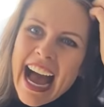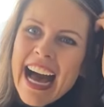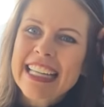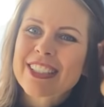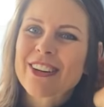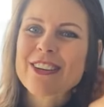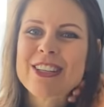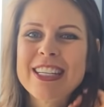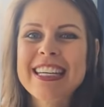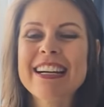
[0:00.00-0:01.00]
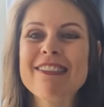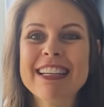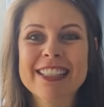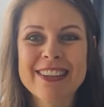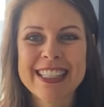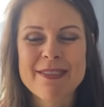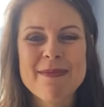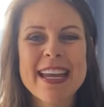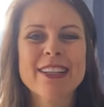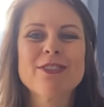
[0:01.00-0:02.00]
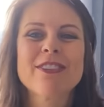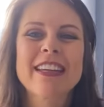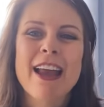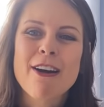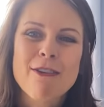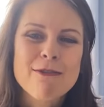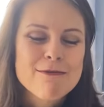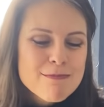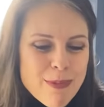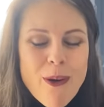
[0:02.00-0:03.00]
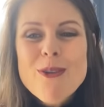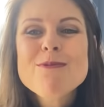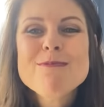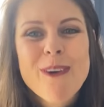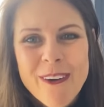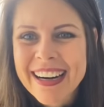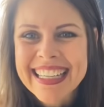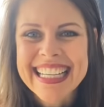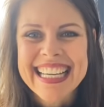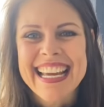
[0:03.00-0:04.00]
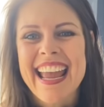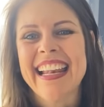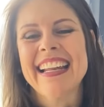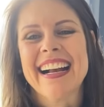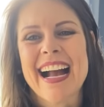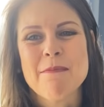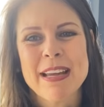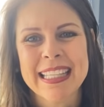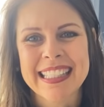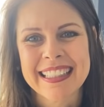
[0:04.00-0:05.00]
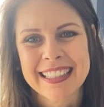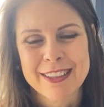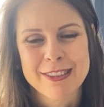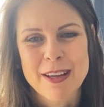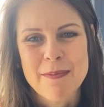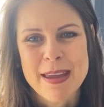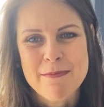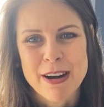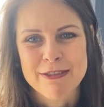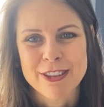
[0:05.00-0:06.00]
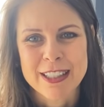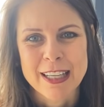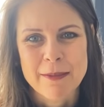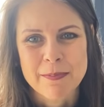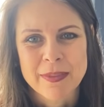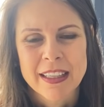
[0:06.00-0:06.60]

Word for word: a astrologia com esse conhecimento, que é o bom humor, ele acaba ensinando também para você.